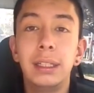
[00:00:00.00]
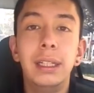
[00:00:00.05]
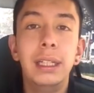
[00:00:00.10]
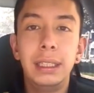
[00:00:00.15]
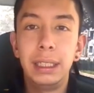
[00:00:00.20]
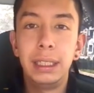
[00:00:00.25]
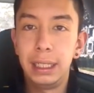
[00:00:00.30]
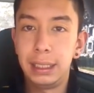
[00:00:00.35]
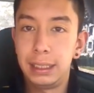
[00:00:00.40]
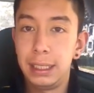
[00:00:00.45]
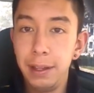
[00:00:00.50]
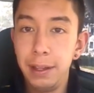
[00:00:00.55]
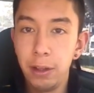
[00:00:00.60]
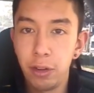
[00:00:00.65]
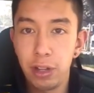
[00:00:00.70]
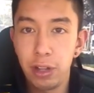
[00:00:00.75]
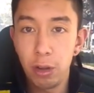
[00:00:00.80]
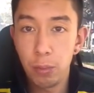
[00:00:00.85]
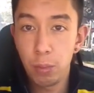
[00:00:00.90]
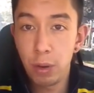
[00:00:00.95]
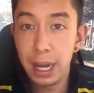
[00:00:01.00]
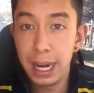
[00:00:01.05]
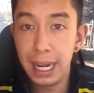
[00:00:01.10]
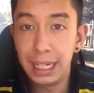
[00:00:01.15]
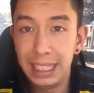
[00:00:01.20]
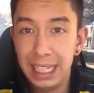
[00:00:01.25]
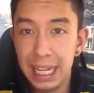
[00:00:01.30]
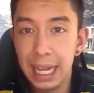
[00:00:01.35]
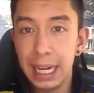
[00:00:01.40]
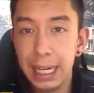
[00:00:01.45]
y si ese video se los voy a dejar
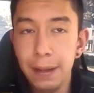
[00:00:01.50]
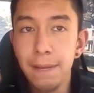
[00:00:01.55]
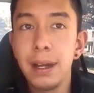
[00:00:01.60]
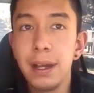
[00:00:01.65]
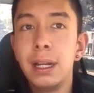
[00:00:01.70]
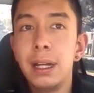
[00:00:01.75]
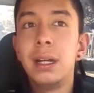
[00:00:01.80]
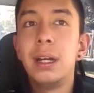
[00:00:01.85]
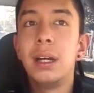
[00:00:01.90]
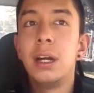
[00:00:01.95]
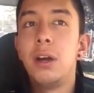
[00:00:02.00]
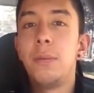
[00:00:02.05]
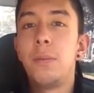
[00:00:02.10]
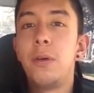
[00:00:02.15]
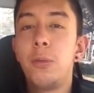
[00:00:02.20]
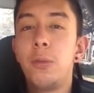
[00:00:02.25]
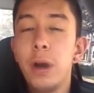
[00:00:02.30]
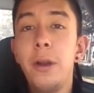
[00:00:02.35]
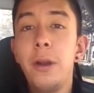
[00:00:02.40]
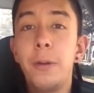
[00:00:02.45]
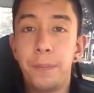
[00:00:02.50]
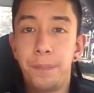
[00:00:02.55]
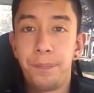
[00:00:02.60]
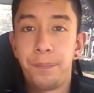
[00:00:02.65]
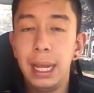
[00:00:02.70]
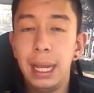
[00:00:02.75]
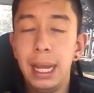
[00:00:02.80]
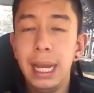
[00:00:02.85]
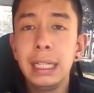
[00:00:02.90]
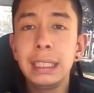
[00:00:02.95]
aquí arriba, pues bueno,
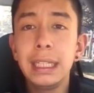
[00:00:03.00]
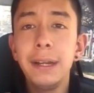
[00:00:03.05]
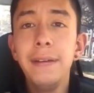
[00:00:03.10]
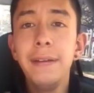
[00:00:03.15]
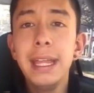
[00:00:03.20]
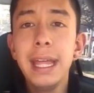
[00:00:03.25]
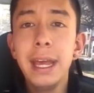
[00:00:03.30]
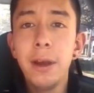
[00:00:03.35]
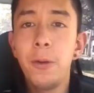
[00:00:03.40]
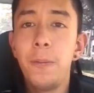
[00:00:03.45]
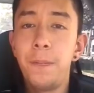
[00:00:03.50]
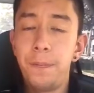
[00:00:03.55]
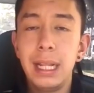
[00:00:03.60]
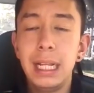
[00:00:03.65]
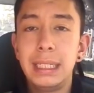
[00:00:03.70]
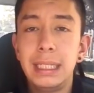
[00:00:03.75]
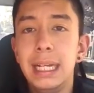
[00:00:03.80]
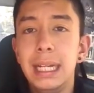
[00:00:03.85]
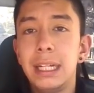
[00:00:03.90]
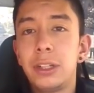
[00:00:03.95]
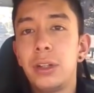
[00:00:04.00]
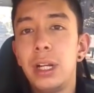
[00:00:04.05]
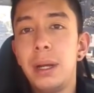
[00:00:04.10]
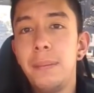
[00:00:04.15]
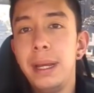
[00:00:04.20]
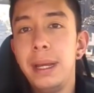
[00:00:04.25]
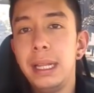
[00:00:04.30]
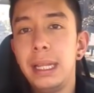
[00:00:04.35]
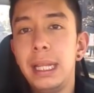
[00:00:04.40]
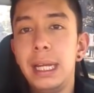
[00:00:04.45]
ese video decía
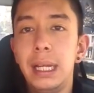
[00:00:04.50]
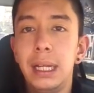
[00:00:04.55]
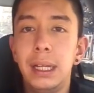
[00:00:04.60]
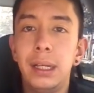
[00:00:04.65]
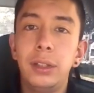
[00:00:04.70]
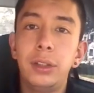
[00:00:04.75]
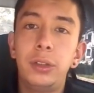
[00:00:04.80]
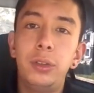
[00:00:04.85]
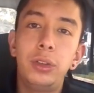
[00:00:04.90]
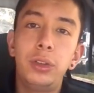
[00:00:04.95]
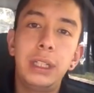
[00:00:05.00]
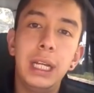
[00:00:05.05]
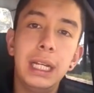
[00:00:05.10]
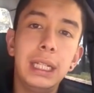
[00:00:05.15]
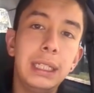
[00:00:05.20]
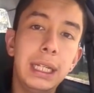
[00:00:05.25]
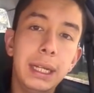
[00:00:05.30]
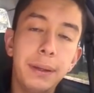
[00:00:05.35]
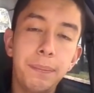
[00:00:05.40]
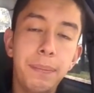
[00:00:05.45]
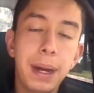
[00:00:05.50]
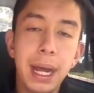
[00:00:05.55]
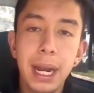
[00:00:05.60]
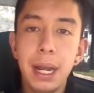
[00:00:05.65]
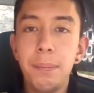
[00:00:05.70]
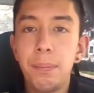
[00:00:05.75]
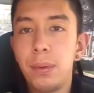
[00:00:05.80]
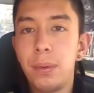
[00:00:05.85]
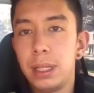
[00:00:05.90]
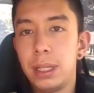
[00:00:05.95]
solamente si ustedes
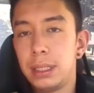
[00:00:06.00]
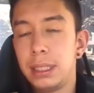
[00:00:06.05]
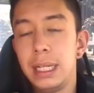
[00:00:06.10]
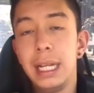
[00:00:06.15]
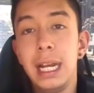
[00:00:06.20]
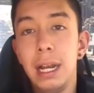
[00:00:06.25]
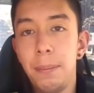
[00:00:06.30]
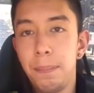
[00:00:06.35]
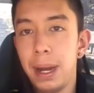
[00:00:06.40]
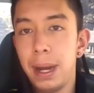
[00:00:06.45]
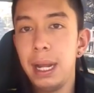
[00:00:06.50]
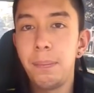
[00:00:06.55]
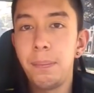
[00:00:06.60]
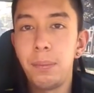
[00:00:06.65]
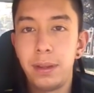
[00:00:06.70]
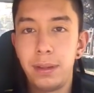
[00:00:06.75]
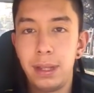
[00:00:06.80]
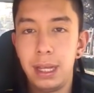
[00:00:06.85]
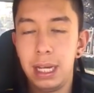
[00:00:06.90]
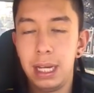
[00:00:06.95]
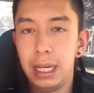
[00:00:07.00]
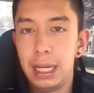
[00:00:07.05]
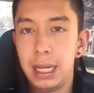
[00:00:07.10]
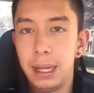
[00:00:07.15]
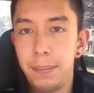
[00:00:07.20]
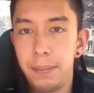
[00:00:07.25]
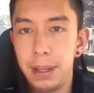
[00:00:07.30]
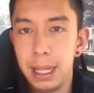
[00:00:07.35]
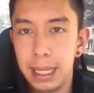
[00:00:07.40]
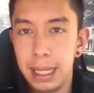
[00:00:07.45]
paran, pues tienen el pare, pues tienen
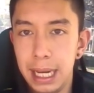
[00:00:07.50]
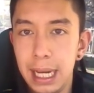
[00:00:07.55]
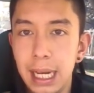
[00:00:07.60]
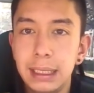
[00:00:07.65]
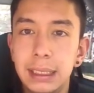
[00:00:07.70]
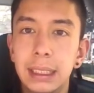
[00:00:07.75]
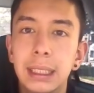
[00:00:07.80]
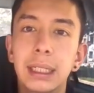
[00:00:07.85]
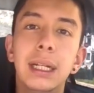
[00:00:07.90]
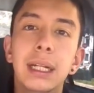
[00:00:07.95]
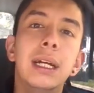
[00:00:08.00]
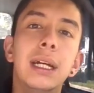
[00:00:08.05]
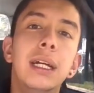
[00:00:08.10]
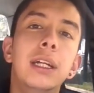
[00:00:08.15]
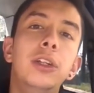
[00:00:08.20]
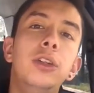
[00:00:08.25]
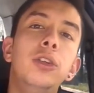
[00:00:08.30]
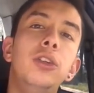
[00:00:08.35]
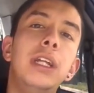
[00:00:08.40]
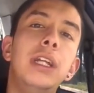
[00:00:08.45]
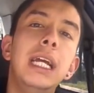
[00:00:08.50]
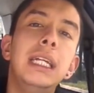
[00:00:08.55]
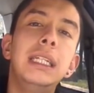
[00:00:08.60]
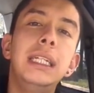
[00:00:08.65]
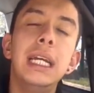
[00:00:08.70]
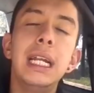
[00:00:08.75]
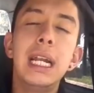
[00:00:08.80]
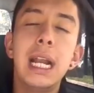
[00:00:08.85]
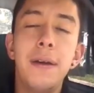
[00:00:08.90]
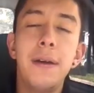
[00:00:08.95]
que detenerse, si ustedes
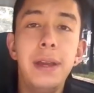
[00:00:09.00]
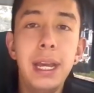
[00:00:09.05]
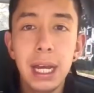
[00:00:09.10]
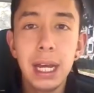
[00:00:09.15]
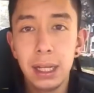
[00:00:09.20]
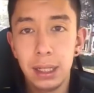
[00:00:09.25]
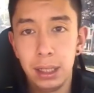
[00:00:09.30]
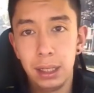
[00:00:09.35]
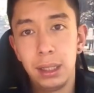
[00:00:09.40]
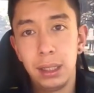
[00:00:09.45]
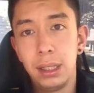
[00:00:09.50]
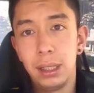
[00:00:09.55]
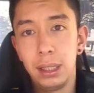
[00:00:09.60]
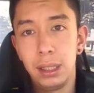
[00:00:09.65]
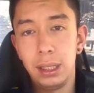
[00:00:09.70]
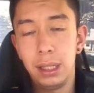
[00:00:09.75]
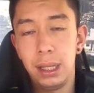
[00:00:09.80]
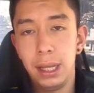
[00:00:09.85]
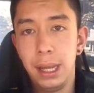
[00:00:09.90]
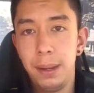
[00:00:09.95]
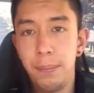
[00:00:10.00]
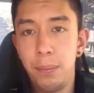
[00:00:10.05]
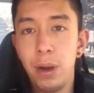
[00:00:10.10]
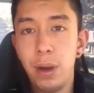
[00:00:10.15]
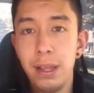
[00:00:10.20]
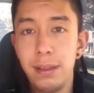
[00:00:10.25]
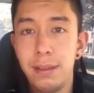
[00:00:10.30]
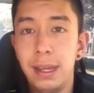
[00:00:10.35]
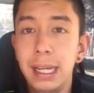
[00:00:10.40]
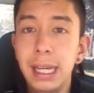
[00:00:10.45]
tienen la vía, eh,
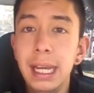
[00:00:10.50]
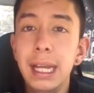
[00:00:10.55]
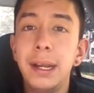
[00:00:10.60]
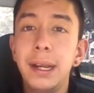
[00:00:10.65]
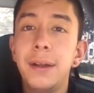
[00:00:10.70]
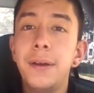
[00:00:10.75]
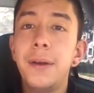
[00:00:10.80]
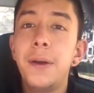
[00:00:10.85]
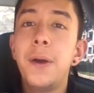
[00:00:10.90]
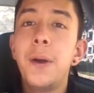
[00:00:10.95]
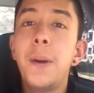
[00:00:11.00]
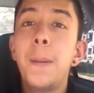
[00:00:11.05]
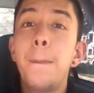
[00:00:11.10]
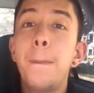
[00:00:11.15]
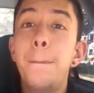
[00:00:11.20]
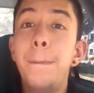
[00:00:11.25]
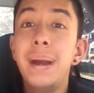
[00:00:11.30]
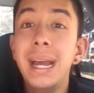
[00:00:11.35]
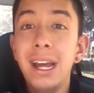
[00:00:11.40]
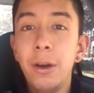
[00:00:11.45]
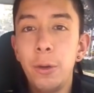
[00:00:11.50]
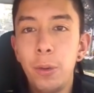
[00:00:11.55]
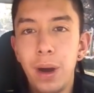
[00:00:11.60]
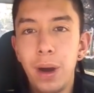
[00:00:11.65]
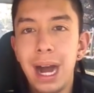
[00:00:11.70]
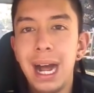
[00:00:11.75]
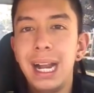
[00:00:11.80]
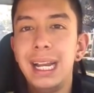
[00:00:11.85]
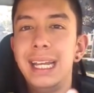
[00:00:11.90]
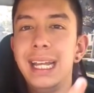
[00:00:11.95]
pueden seguir. Pero
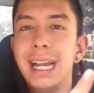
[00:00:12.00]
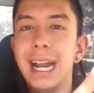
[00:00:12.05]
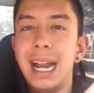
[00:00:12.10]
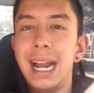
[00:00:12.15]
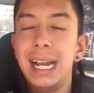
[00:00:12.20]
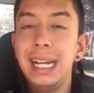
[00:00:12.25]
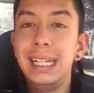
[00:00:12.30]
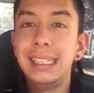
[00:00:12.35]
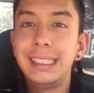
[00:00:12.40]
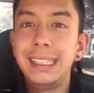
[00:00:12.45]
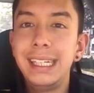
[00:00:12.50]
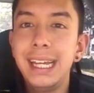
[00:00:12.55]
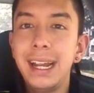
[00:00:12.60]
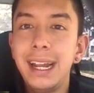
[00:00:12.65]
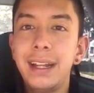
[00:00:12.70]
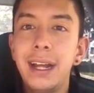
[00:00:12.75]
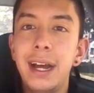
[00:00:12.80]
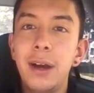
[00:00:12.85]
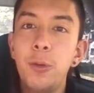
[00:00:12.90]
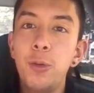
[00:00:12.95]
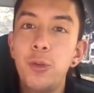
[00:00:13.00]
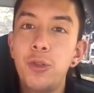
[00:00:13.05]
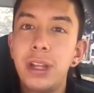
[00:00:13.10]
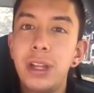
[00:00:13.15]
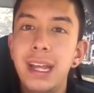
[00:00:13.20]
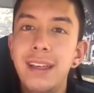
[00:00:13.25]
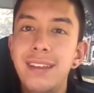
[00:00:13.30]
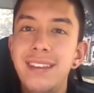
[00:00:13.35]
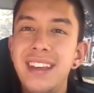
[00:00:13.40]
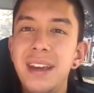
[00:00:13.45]
al girar a la izquierda,
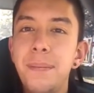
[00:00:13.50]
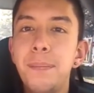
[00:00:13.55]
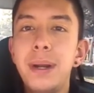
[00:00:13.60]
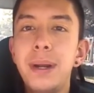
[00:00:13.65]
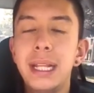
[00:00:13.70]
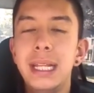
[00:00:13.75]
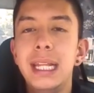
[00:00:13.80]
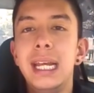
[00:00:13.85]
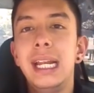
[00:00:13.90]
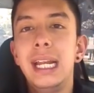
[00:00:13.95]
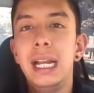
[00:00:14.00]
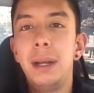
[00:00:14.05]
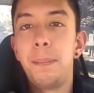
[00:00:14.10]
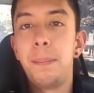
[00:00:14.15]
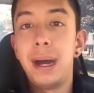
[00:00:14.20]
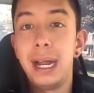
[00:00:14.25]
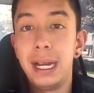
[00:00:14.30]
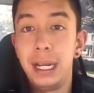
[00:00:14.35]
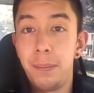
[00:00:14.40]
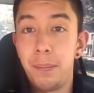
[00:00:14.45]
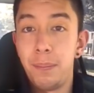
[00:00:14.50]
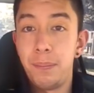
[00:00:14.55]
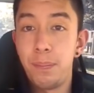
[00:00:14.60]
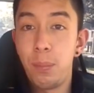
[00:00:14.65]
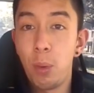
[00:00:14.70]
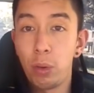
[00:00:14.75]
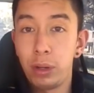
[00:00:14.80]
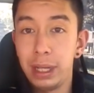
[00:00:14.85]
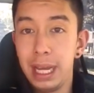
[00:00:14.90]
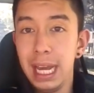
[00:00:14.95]
ustedes siempre tienen el pare.
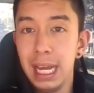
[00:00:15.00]
¿Por